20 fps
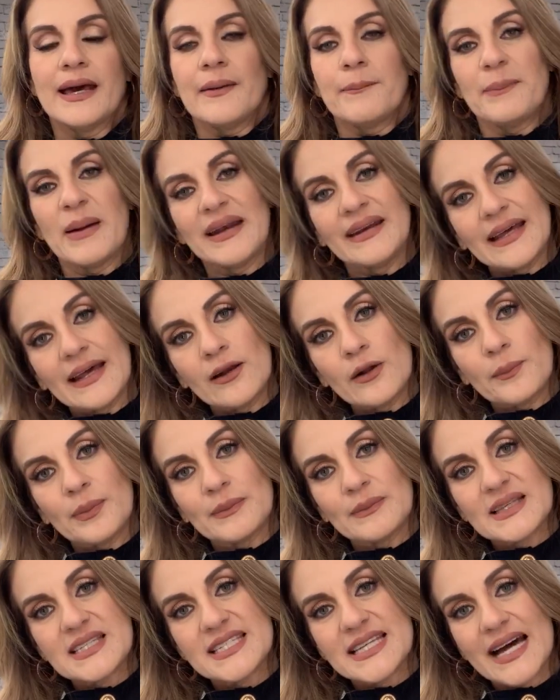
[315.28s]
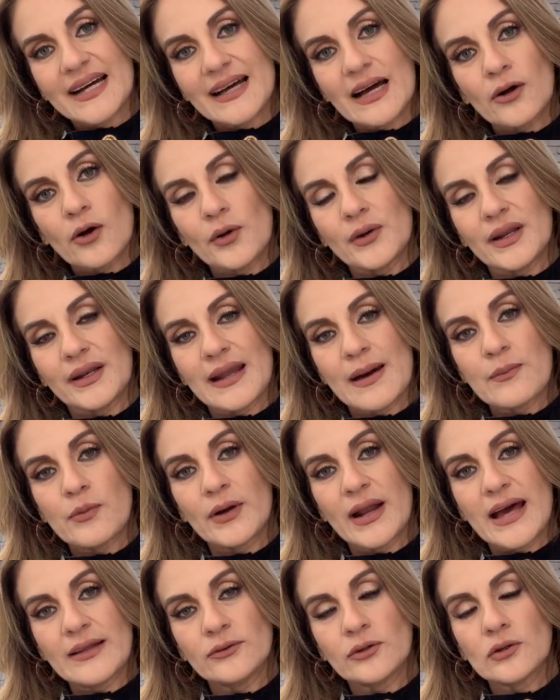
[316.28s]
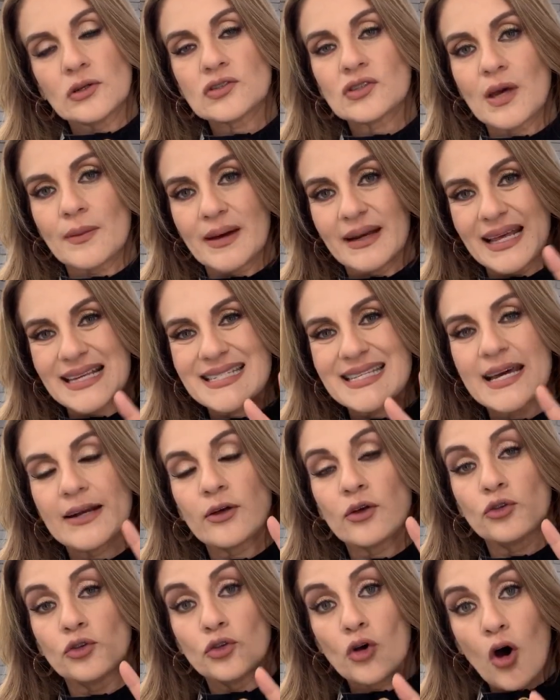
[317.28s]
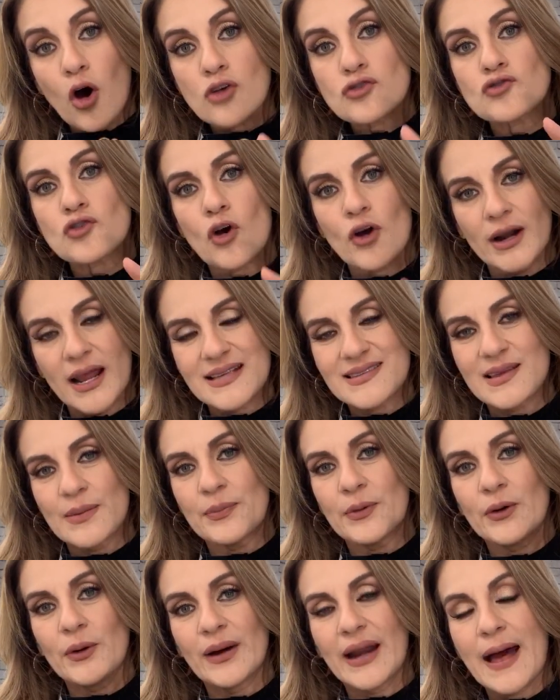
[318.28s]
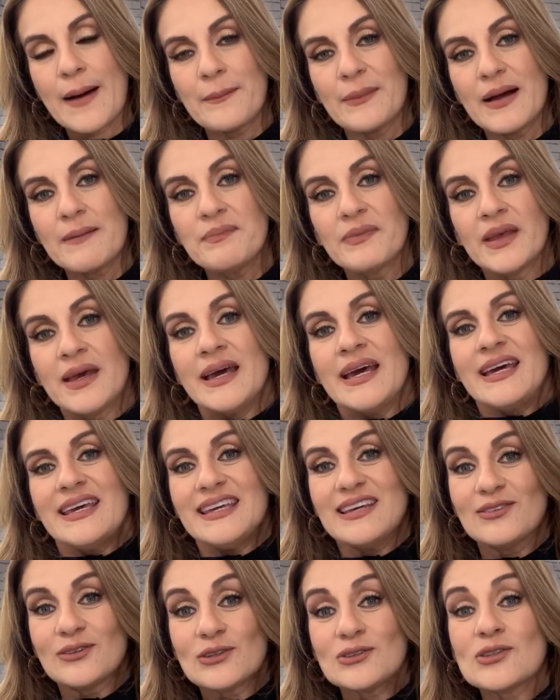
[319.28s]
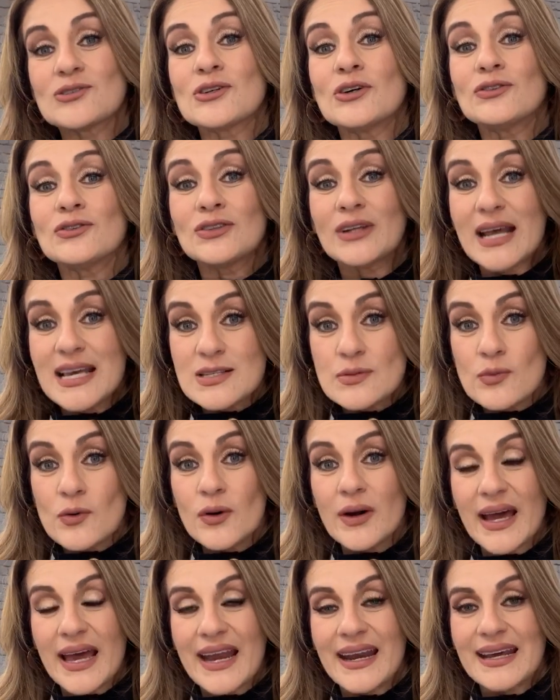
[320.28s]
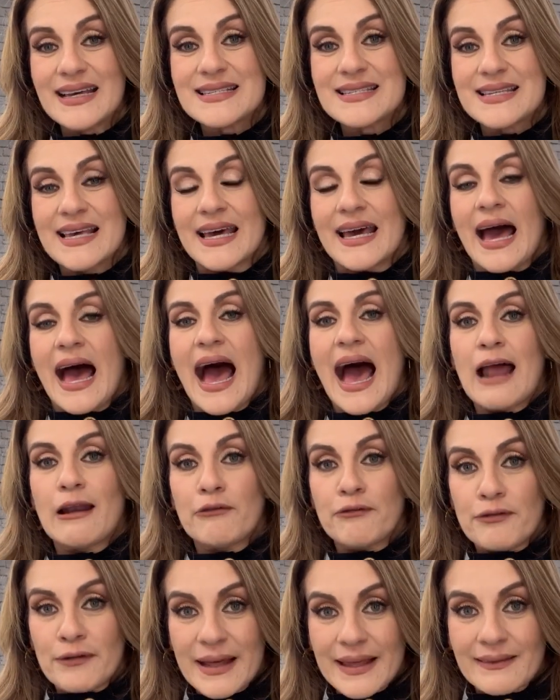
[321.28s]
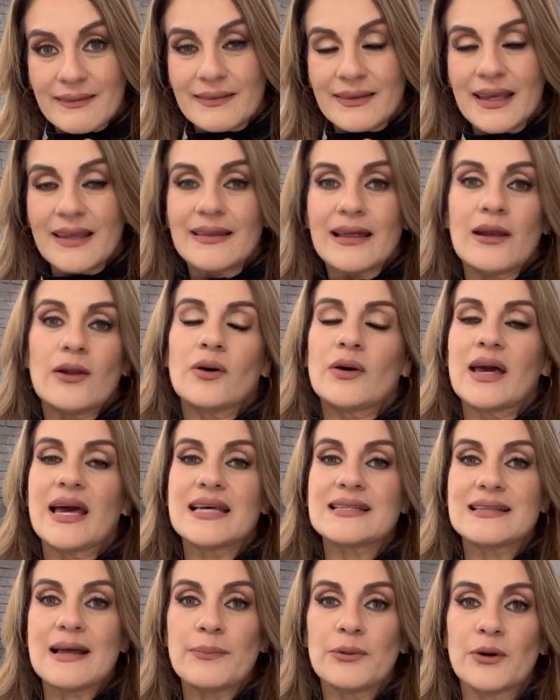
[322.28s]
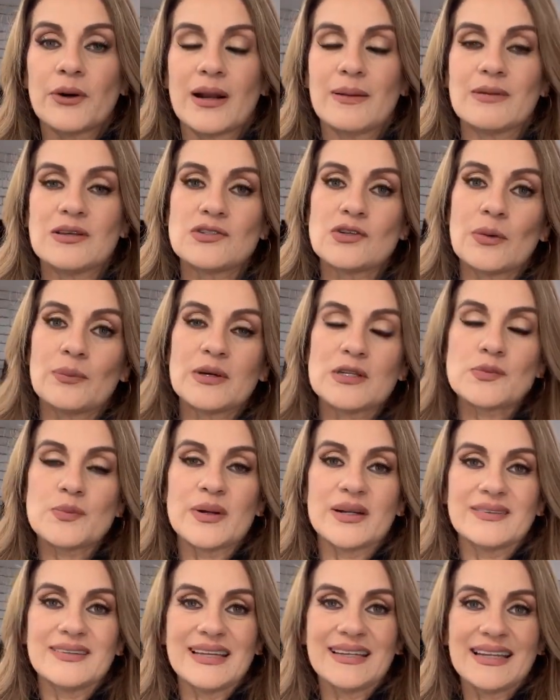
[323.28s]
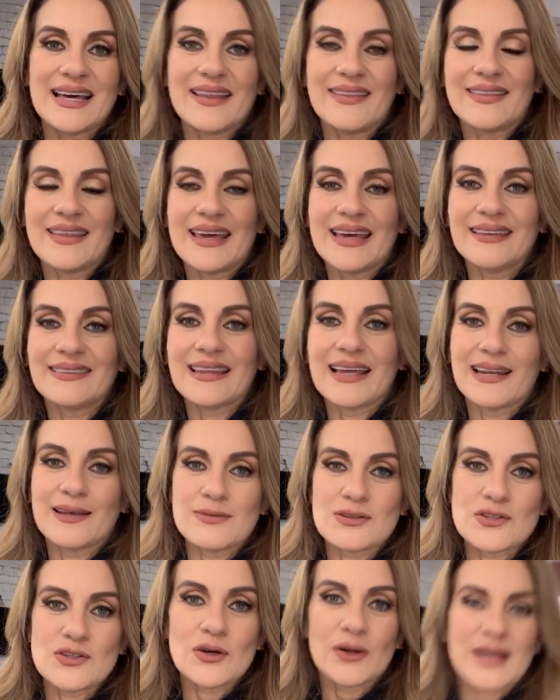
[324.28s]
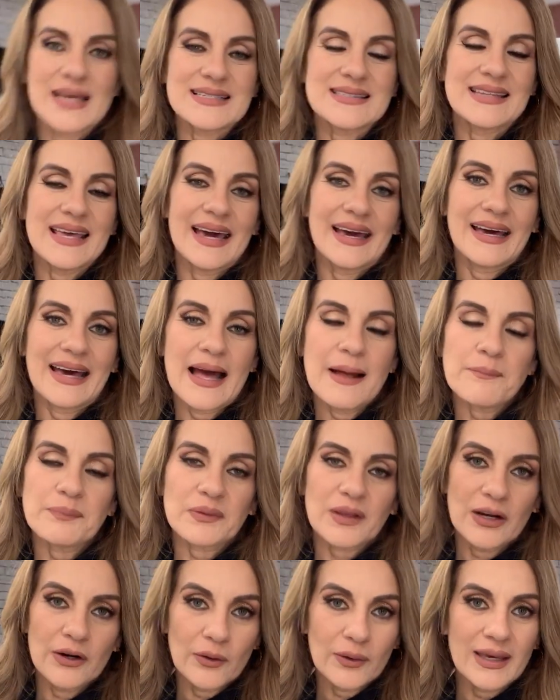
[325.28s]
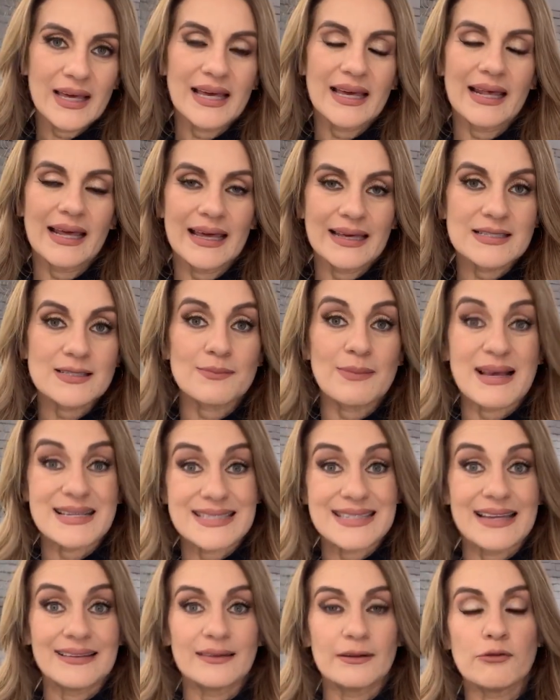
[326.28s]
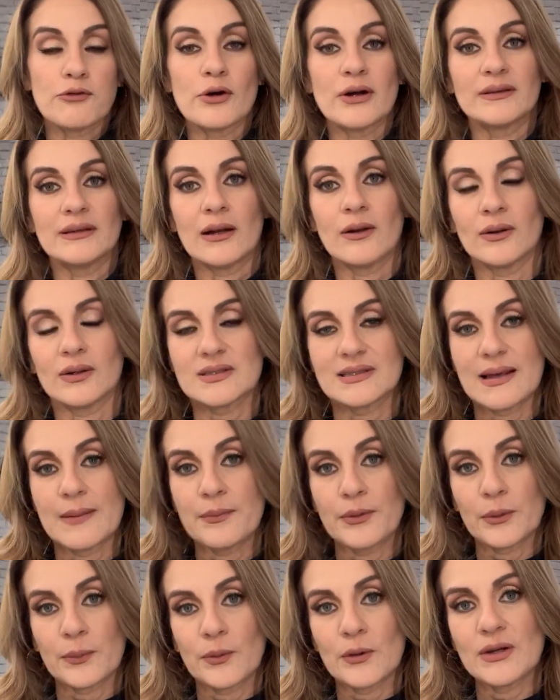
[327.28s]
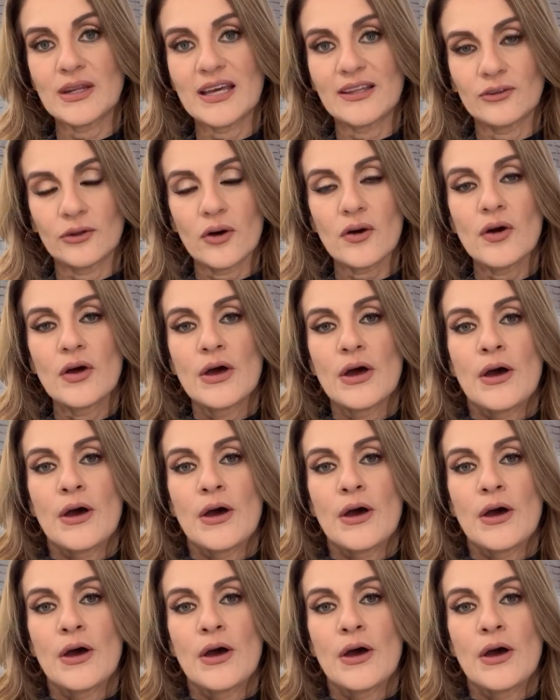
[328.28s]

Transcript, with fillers: Penélope Menchaca con Enamorándonos, que van a ser dos horas de programa. Y entonces son tres mujeres al frente de lo que es la programación vespertina de Televisión Azteca. Creo que es bastante fuerte lo que están proponiendo